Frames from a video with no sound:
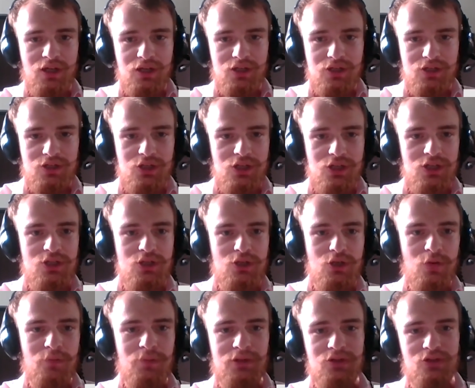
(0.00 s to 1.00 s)
dzieci
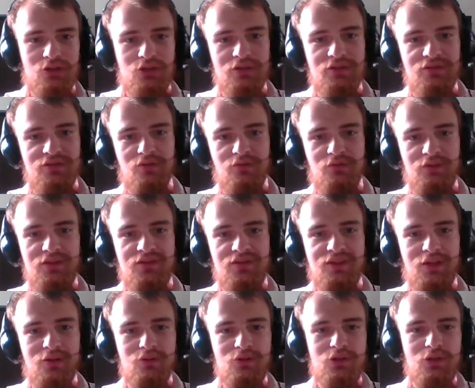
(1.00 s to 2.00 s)
oberżystów i
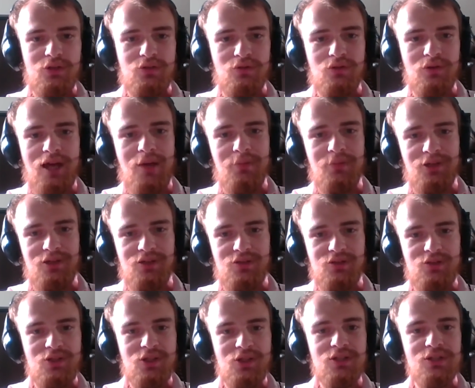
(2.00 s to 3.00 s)
stają się królami,
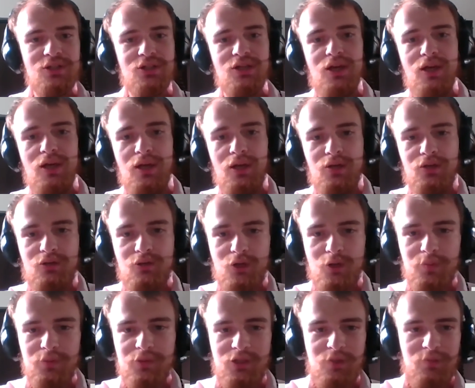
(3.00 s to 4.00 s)
kiedy dzieci
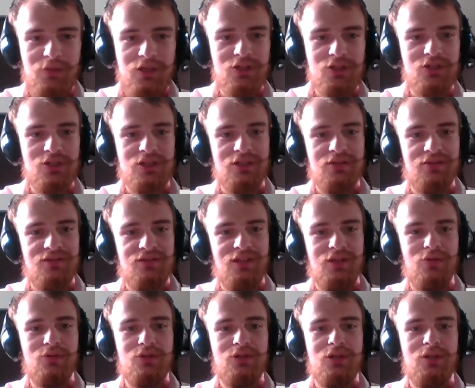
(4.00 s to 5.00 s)
drobnych mieszczan
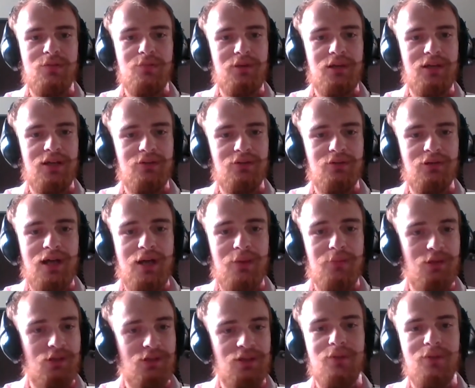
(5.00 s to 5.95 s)
stają się imperatorami.